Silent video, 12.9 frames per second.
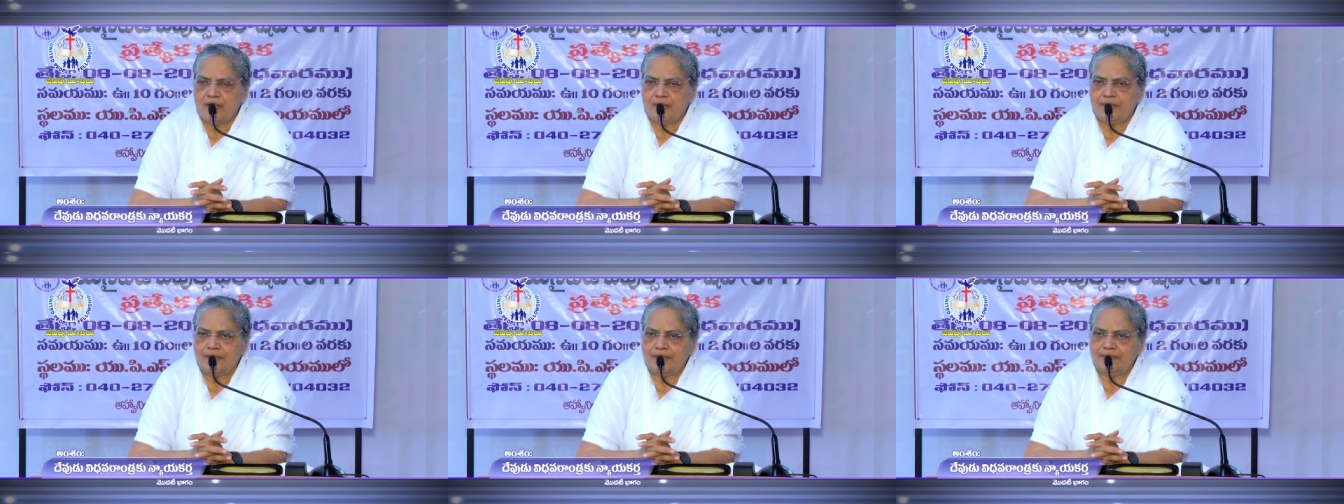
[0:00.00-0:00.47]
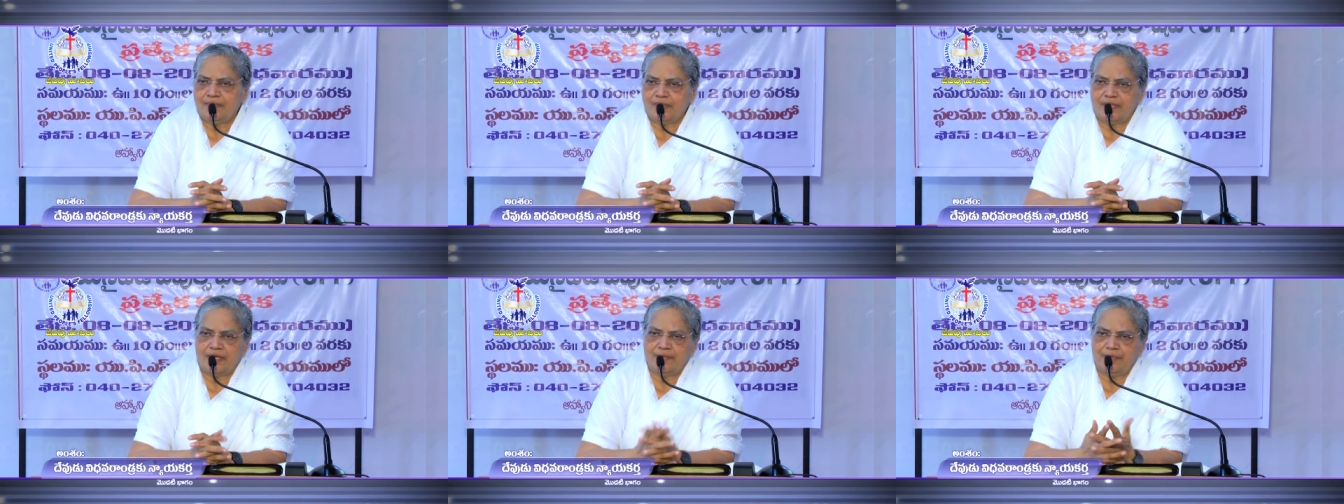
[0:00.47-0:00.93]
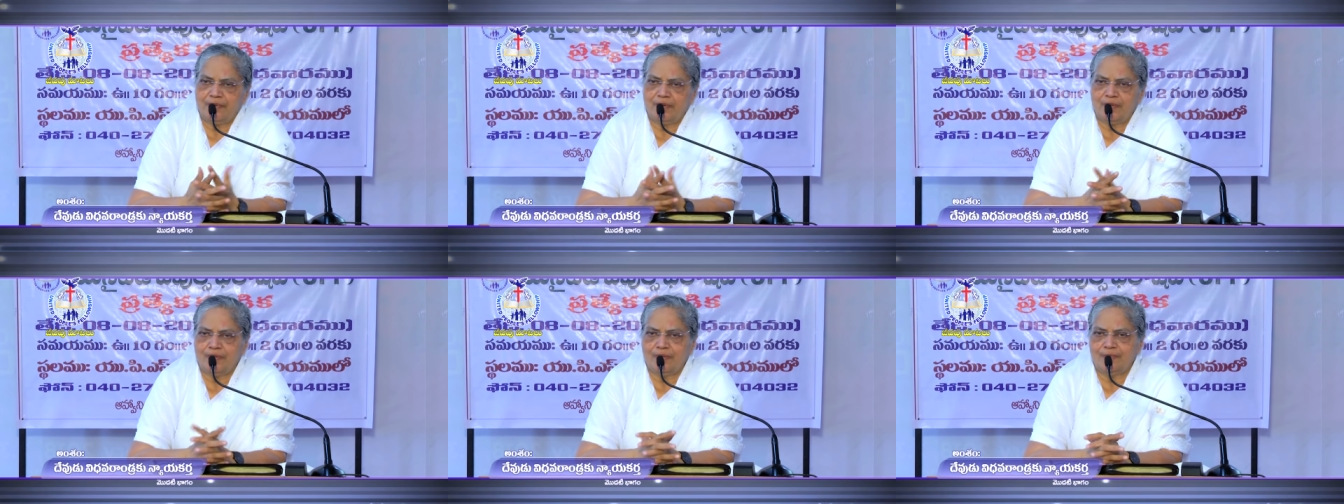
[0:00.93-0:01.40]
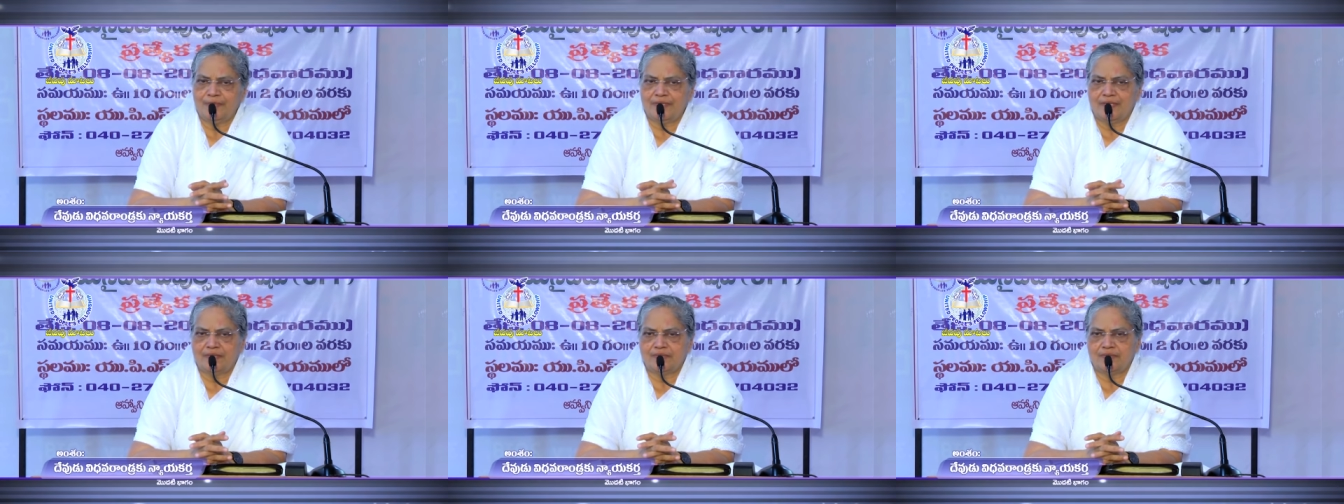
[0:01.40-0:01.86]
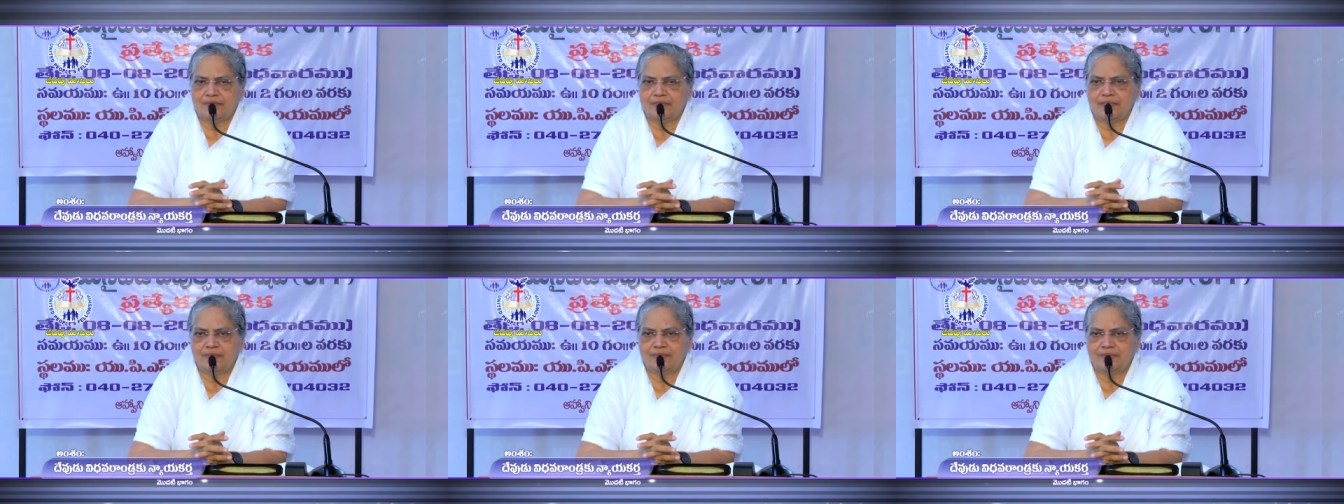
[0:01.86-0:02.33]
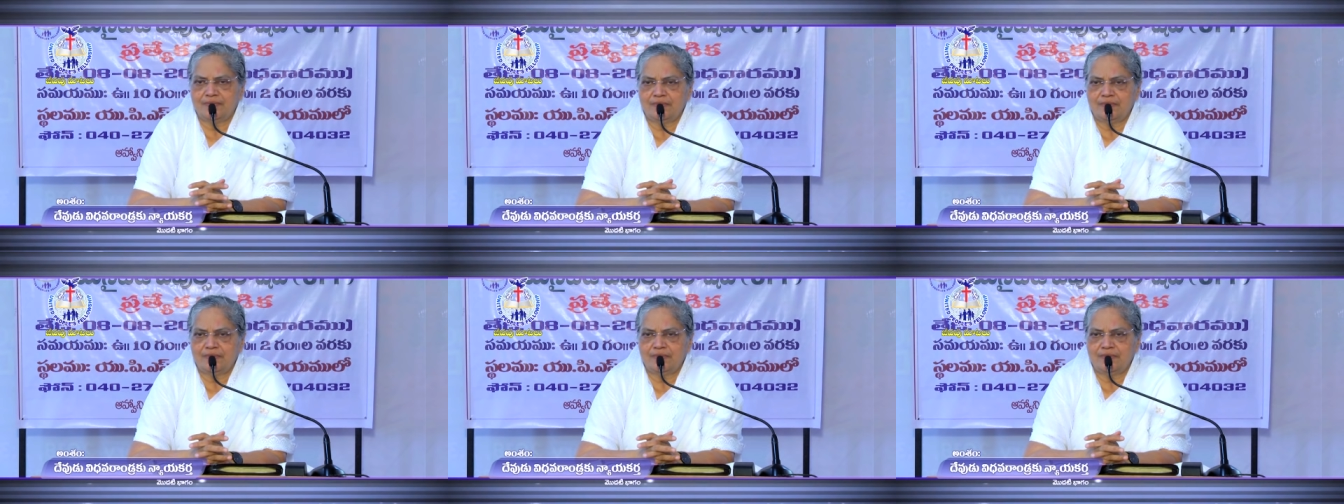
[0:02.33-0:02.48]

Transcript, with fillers: కొందరు వృద్ధాప్యంలో కోల్పోయినారు కొందరు